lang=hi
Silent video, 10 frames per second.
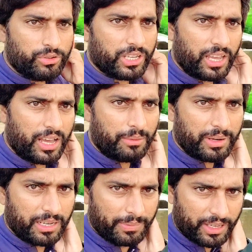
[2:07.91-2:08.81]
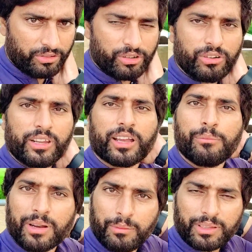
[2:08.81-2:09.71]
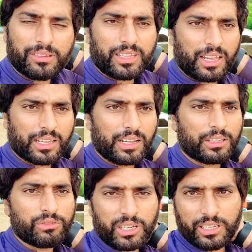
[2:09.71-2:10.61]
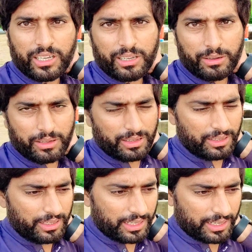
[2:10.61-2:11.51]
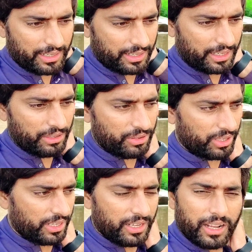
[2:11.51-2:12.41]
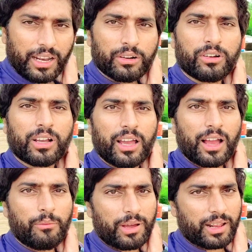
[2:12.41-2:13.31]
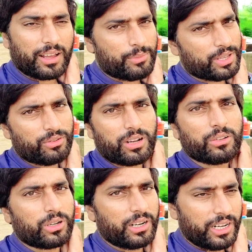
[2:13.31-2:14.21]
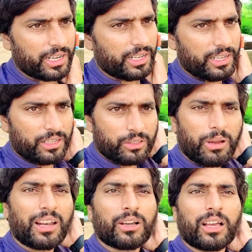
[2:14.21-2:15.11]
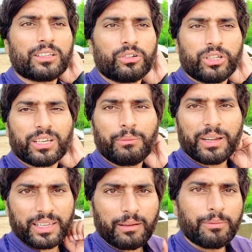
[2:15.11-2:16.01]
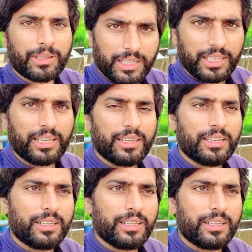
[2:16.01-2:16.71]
उनके यहाँ मट्टी पड़ी हुई है उन्होंने कमरा मतलब तैयार करना था उनके लिए लेकर रखी उन्होंने लेकिन उन्होंने कहा हमारा कमरा जो है ना थोड़ा लेट है तो मैंने कहा चलो ठीक है मट्टी आप हमें दे दें